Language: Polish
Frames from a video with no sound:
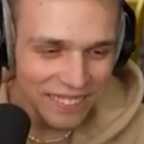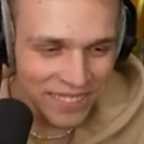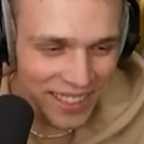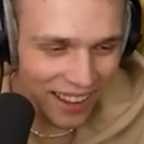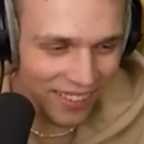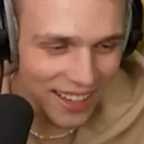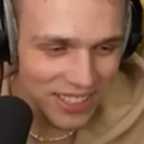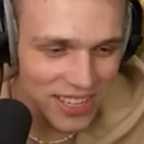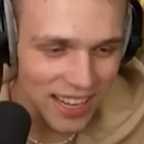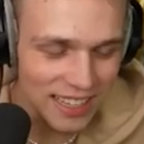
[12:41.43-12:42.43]
Dobra, no,
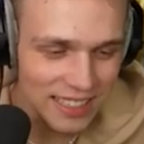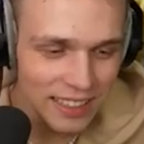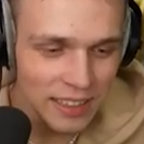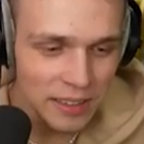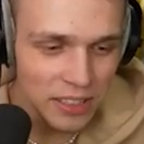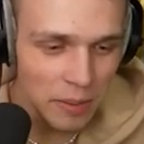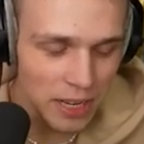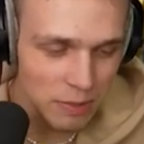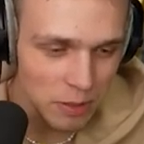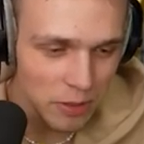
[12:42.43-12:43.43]
jeszcze no, raz.
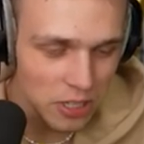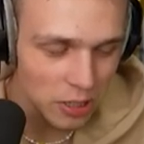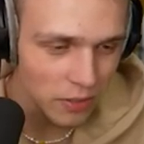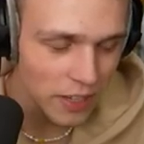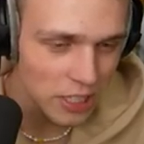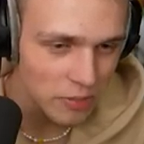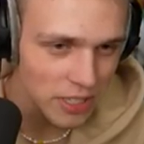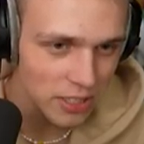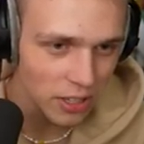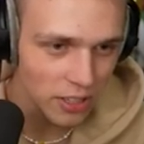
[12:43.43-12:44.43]
Dobra, spróbujcie tu wlecieć
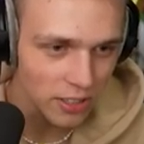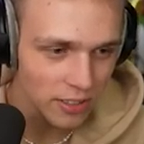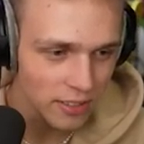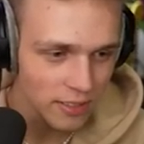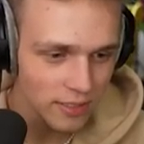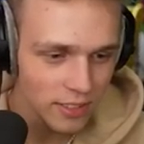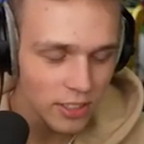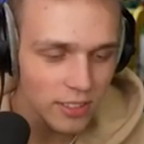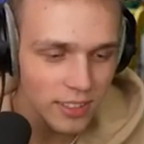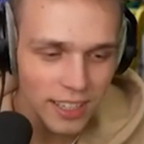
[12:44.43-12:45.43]
przez to okno.
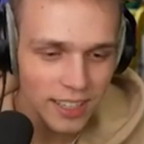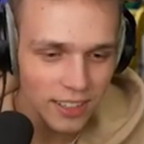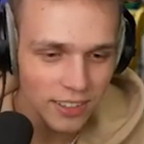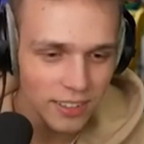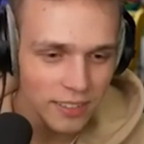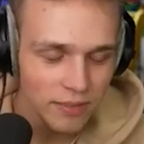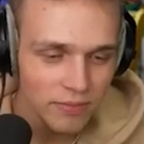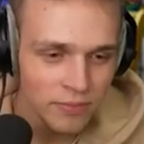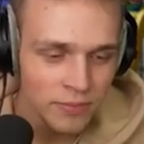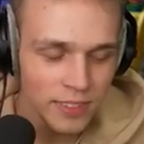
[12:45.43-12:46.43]
No, nie, nie, no. ma no. opcji w
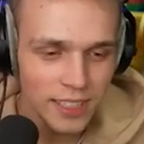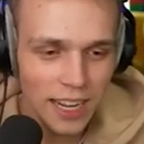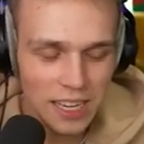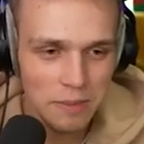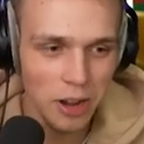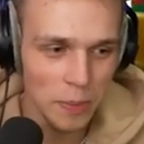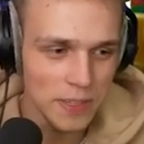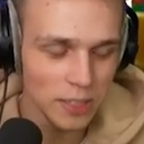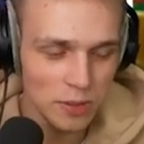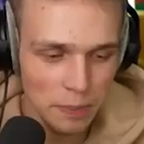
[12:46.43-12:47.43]
ogóle. Nie Jak nie ma
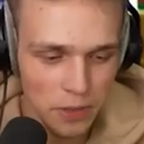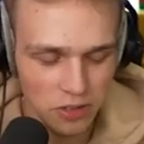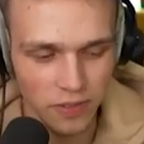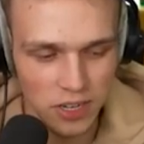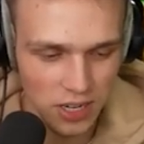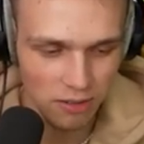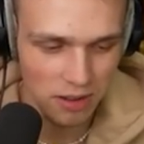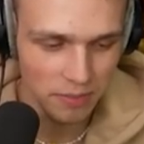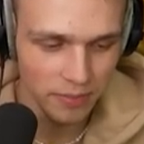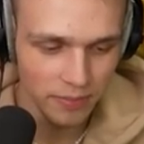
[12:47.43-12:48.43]
opcji? Ja tu za pierwszym
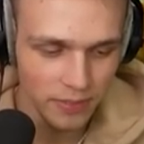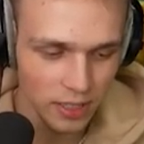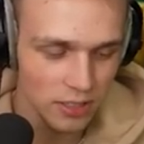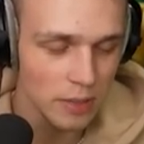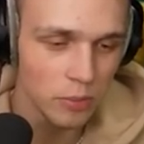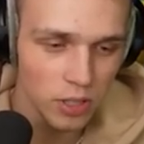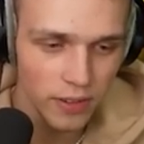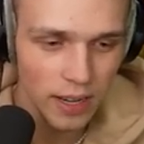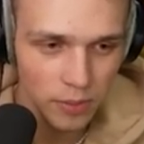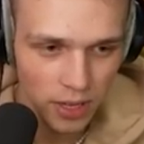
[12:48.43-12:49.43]
leciałem. Ja to sam
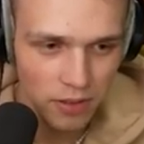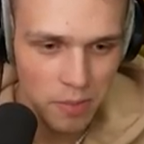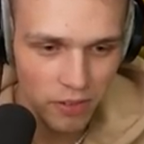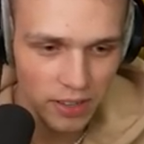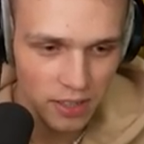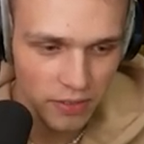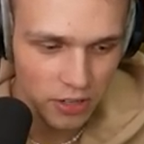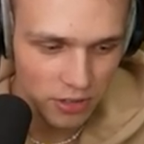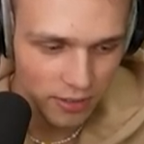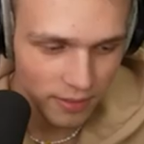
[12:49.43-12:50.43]
budowałem, to ja wiem jak
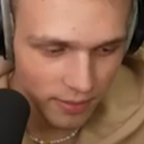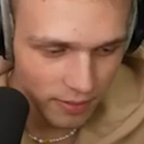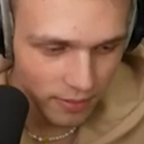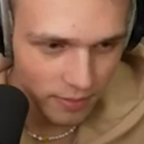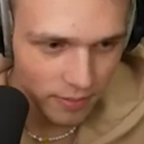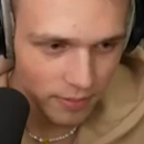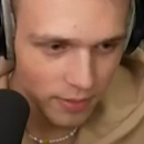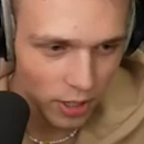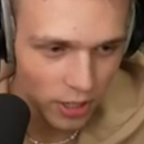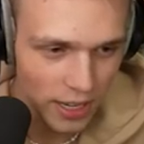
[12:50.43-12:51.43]
latywać.
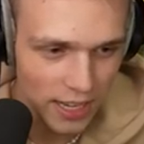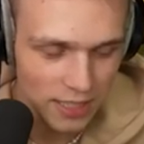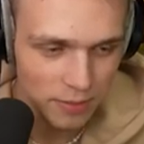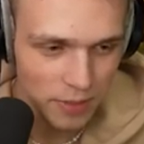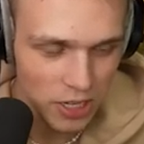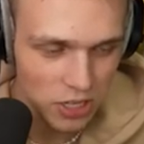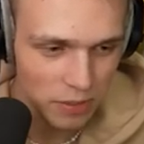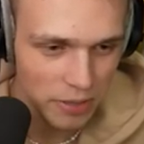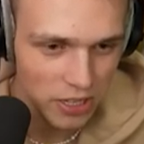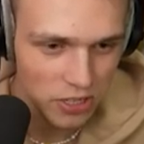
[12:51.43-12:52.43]
O, jest!
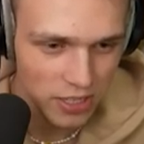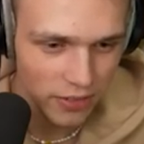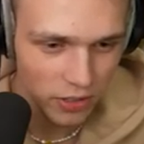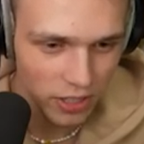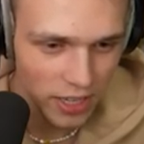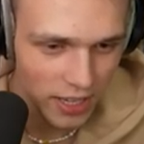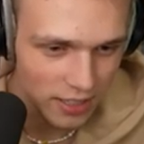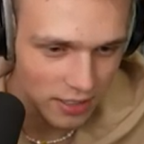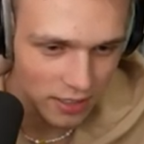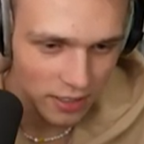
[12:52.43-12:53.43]
Pierwszy, pierwszy zawodnik
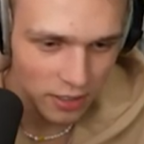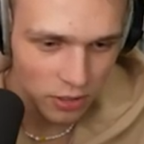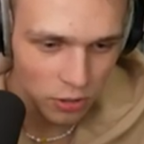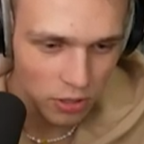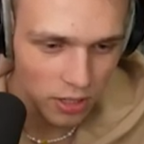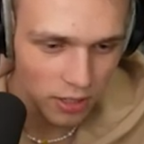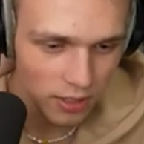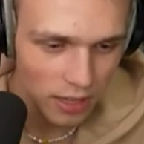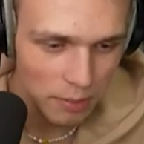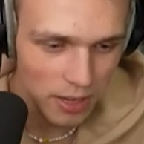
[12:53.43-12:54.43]
jest. Drugi,
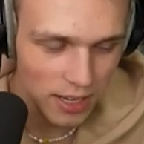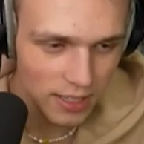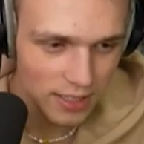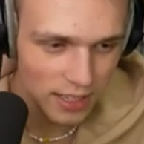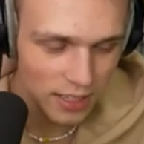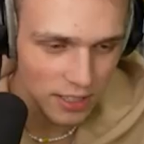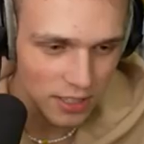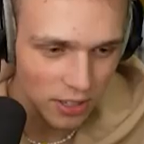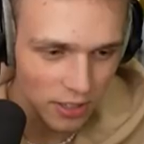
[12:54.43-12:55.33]
Emilia za nisko.